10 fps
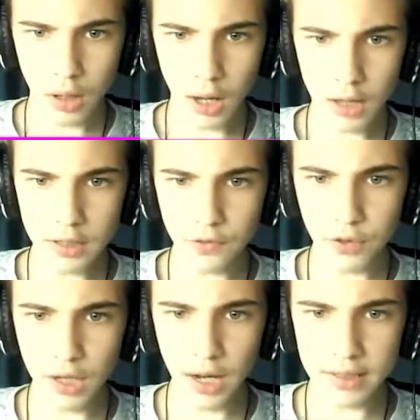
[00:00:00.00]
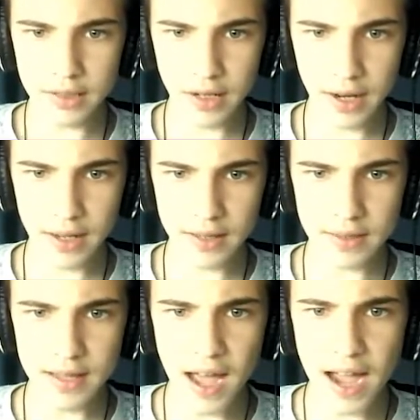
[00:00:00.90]
А нифига не зря.
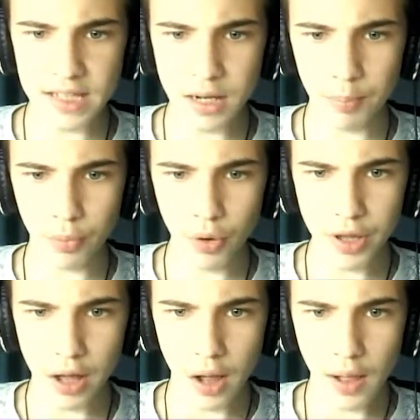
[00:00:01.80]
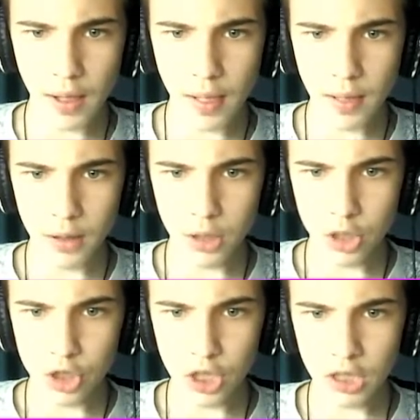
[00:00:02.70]
На те, понял?
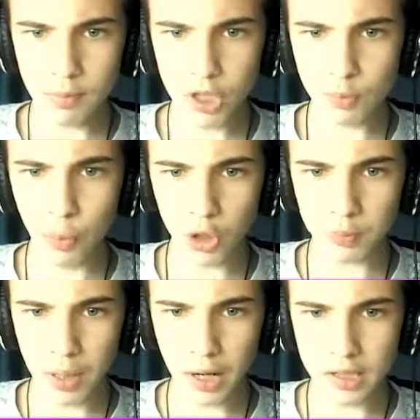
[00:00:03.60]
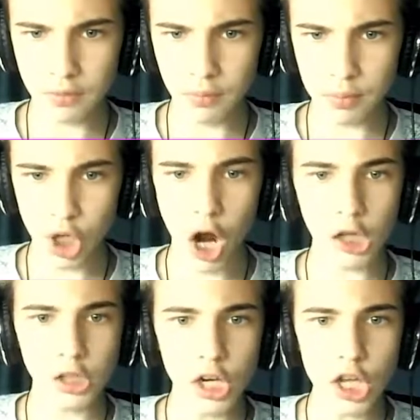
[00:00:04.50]
Сейчас киберспорт показываем вообще.
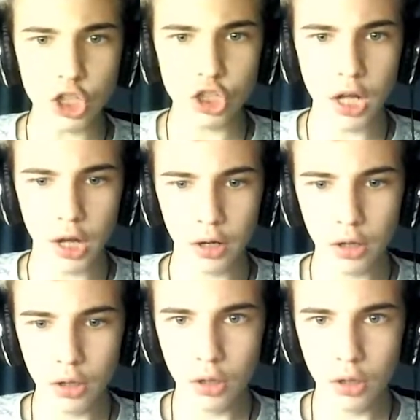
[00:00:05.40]
Отлично!